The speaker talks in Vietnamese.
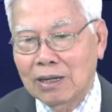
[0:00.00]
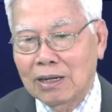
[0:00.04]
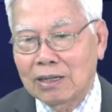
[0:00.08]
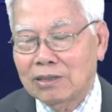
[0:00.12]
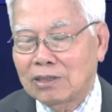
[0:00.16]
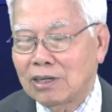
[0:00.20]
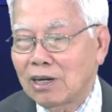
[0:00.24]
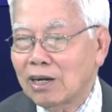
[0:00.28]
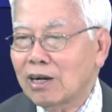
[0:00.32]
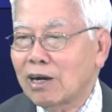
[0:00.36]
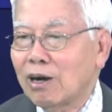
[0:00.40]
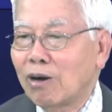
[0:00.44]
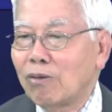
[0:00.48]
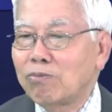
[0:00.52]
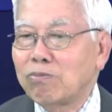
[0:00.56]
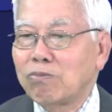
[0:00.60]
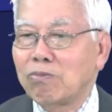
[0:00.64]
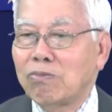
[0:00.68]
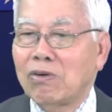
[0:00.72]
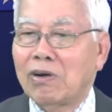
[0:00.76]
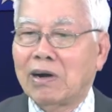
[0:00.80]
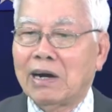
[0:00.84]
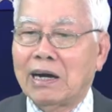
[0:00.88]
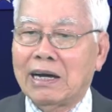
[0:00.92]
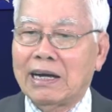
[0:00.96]
chứ không
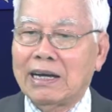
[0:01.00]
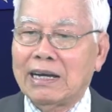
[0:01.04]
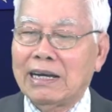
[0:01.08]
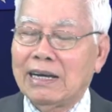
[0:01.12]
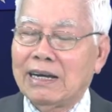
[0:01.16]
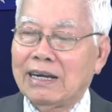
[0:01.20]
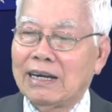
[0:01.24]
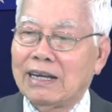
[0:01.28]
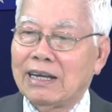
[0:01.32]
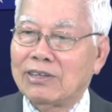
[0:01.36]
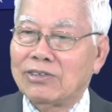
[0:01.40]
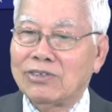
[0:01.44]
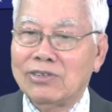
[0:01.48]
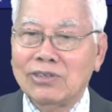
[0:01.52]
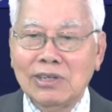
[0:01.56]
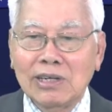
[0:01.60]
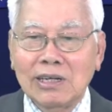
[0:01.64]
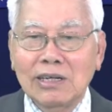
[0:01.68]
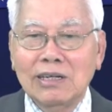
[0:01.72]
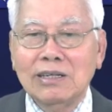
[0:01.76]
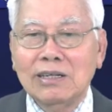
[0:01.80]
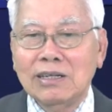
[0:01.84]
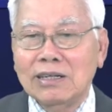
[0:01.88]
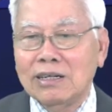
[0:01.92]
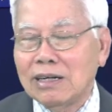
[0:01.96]
phải là
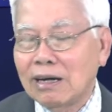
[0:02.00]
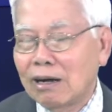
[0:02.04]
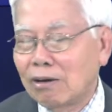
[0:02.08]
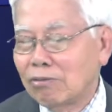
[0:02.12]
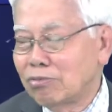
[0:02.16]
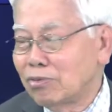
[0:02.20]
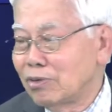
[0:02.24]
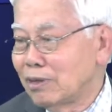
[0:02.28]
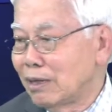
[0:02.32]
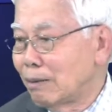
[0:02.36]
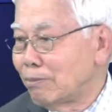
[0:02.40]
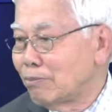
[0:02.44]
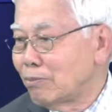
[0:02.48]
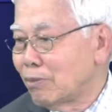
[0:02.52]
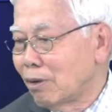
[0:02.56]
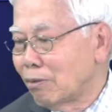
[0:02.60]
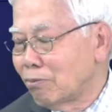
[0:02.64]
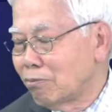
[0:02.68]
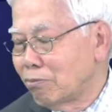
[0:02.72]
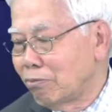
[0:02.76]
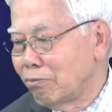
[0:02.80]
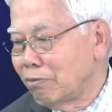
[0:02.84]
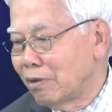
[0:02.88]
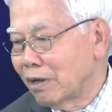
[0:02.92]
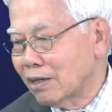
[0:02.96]
như ông giám
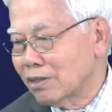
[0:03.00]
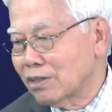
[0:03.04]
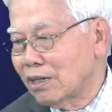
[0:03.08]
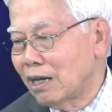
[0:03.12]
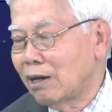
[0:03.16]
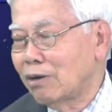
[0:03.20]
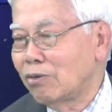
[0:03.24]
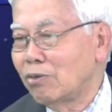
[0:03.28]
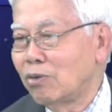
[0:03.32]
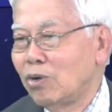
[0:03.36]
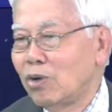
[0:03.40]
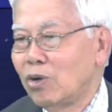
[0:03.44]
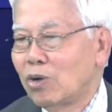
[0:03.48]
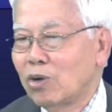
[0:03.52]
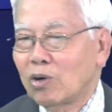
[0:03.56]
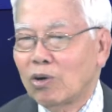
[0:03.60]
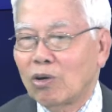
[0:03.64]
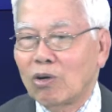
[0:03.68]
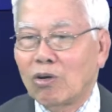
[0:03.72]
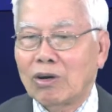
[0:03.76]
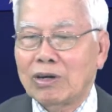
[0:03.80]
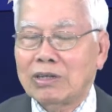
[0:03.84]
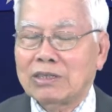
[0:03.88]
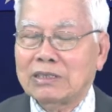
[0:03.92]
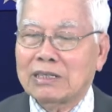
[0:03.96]
đốc Viettel
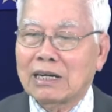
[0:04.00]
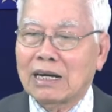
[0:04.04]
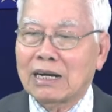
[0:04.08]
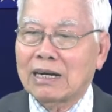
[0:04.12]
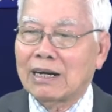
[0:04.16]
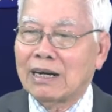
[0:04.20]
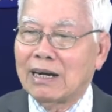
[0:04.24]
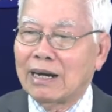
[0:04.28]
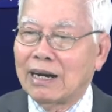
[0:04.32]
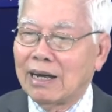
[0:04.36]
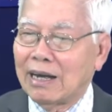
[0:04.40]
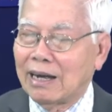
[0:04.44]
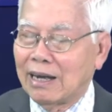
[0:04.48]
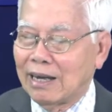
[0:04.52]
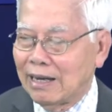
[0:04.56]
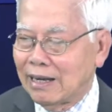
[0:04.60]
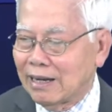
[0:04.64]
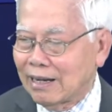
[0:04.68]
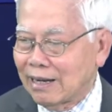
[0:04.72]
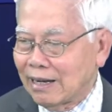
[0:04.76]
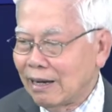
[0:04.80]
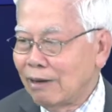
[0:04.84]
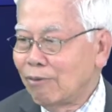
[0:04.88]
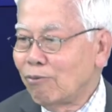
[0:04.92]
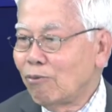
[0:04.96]
nói rằng là
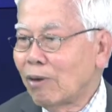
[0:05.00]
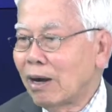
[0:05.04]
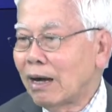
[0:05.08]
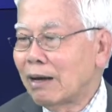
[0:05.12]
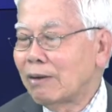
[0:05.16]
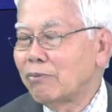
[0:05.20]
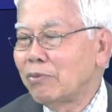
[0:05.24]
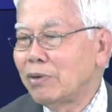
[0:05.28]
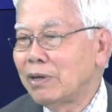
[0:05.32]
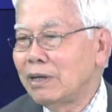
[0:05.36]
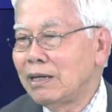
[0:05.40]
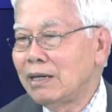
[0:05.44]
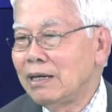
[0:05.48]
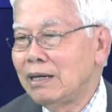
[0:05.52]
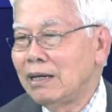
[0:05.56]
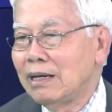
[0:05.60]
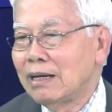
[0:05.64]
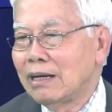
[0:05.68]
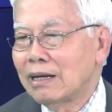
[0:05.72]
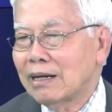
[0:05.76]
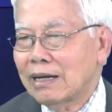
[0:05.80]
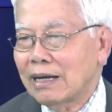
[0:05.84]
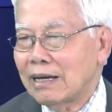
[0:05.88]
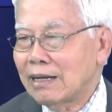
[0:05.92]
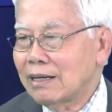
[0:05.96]
cái Huawei
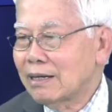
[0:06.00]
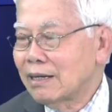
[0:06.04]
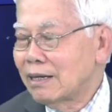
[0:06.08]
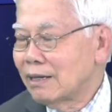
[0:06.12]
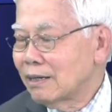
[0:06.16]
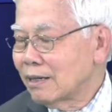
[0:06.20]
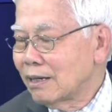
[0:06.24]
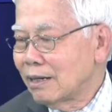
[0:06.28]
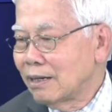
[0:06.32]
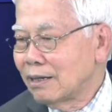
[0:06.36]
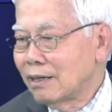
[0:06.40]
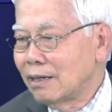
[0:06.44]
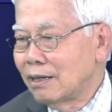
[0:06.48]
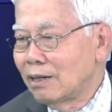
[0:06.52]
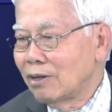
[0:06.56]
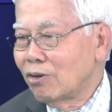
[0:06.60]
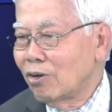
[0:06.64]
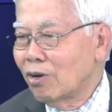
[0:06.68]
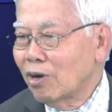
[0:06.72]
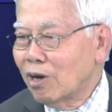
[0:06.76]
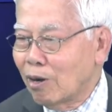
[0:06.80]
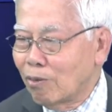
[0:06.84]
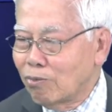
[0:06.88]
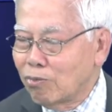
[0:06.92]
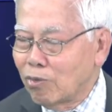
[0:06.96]
cái cái cái nó
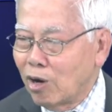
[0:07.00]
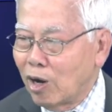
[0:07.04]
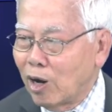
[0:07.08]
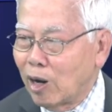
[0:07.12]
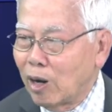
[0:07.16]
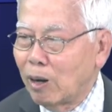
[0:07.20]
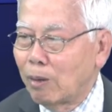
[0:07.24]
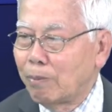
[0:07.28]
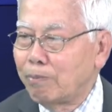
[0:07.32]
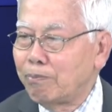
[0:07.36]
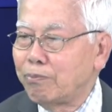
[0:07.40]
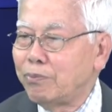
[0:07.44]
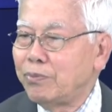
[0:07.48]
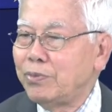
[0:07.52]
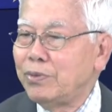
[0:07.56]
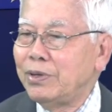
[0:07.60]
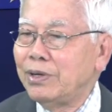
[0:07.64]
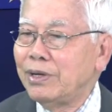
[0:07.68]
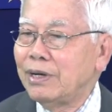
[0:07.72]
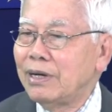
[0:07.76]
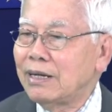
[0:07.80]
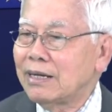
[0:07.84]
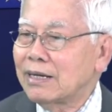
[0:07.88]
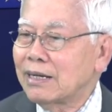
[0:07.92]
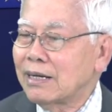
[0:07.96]
không hợp
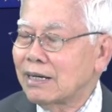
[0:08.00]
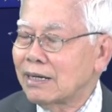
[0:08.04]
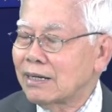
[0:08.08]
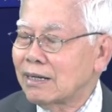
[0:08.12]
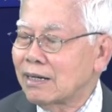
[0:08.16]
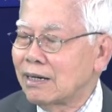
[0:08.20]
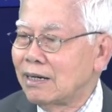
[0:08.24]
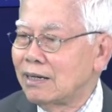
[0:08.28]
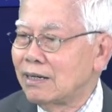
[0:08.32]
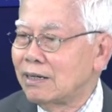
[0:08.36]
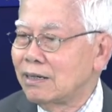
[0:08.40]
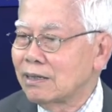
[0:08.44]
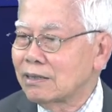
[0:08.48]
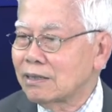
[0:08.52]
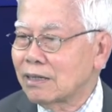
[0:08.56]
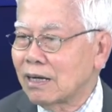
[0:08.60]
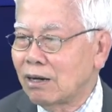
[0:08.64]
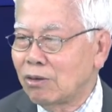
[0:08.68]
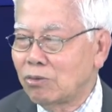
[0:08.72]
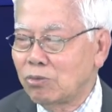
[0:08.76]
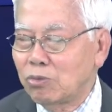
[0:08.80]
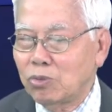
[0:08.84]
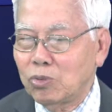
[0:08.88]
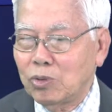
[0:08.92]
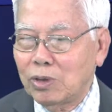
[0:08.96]
với cái cơ
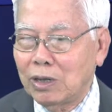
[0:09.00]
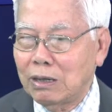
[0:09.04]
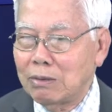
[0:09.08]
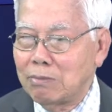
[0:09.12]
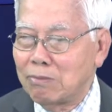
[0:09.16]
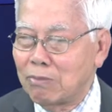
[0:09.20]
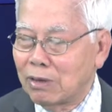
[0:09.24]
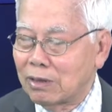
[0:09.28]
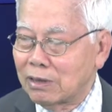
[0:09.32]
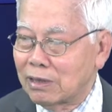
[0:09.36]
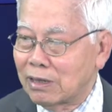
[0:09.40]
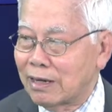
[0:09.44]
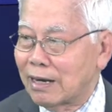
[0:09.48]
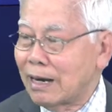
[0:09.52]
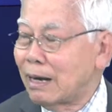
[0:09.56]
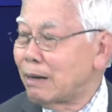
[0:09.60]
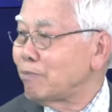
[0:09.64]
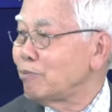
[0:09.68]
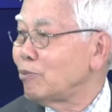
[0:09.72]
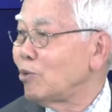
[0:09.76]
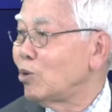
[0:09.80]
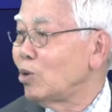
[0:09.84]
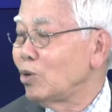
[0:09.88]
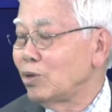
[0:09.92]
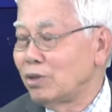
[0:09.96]
cấu để mà
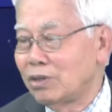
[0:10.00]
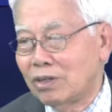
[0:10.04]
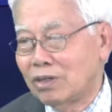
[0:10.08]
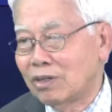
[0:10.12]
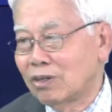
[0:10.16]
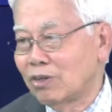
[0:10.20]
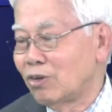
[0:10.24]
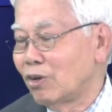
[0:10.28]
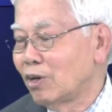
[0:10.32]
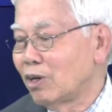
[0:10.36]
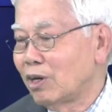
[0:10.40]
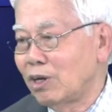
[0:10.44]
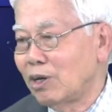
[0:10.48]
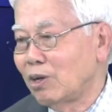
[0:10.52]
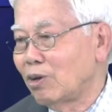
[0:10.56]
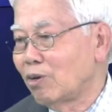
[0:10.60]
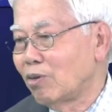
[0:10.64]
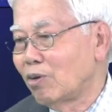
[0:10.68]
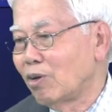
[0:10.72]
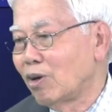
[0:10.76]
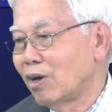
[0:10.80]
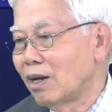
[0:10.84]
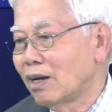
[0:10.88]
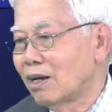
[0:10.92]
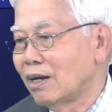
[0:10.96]
ráp nối được nói cái điều
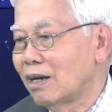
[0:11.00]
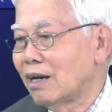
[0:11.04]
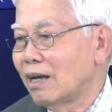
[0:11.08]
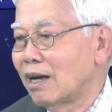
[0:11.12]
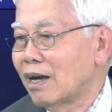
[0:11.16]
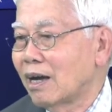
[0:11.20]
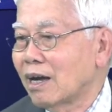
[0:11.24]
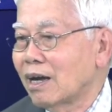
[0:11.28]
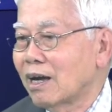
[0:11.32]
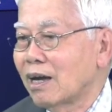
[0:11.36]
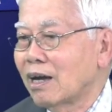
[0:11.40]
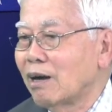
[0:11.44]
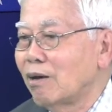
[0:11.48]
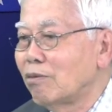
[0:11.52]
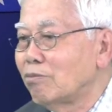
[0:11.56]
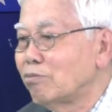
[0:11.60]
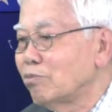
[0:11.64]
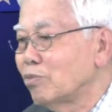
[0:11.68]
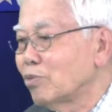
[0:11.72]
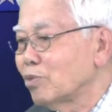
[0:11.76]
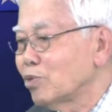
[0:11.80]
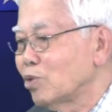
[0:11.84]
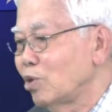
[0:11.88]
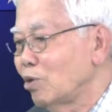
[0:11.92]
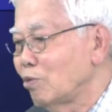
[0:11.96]
đó là
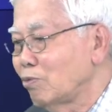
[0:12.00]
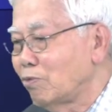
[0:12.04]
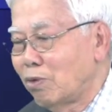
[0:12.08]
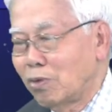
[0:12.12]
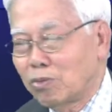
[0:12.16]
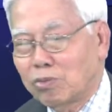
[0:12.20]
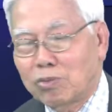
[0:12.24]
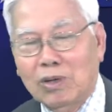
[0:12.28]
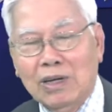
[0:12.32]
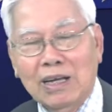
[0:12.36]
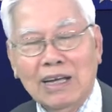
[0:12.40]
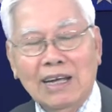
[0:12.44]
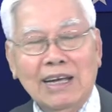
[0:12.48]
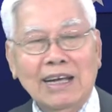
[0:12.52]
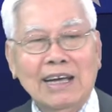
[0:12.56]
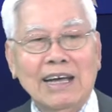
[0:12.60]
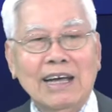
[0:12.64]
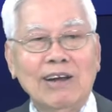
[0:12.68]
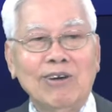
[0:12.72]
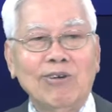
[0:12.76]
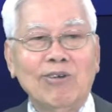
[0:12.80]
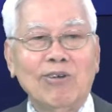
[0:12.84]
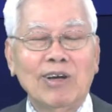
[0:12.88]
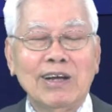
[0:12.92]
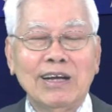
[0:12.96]
không thuyết phục
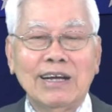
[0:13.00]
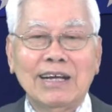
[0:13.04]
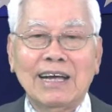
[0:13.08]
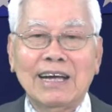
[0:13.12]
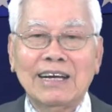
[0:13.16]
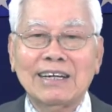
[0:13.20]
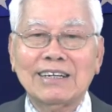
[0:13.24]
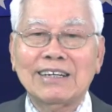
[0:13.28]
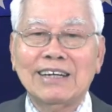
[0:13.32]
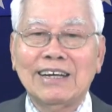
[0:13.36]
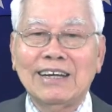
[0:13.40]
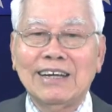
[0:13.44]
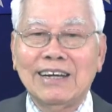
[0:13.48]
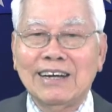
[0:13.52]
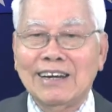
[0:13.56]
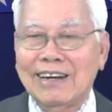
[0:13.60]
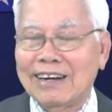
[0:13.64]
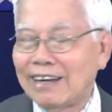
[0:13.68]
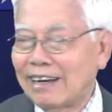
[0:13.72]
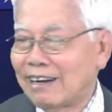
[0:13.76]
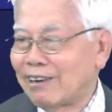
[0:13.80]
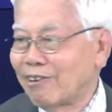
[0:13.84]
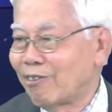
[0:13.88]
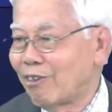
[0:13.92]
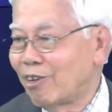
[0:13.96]
hay nói khác đi
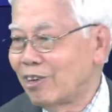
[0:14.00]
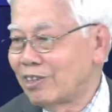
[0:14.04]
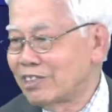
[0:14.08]
là nói